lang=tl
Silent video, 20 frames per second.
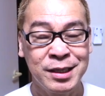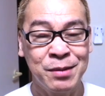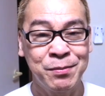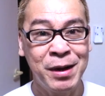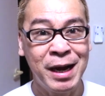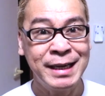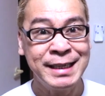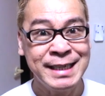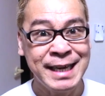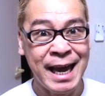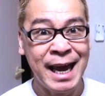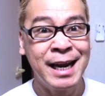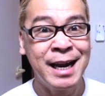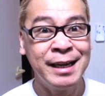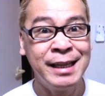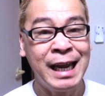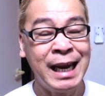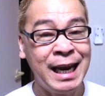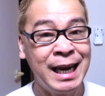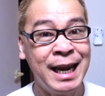sa mga
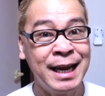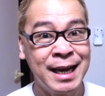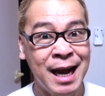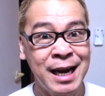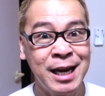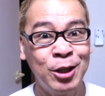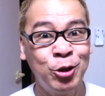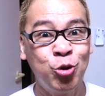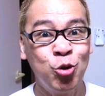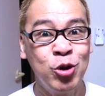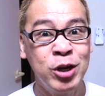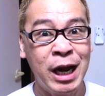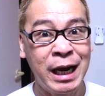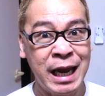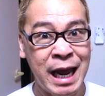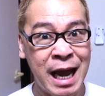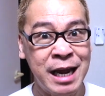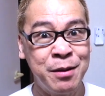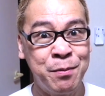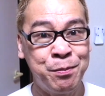gerang nililikha ng
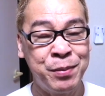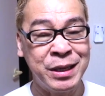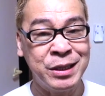tunggalian ng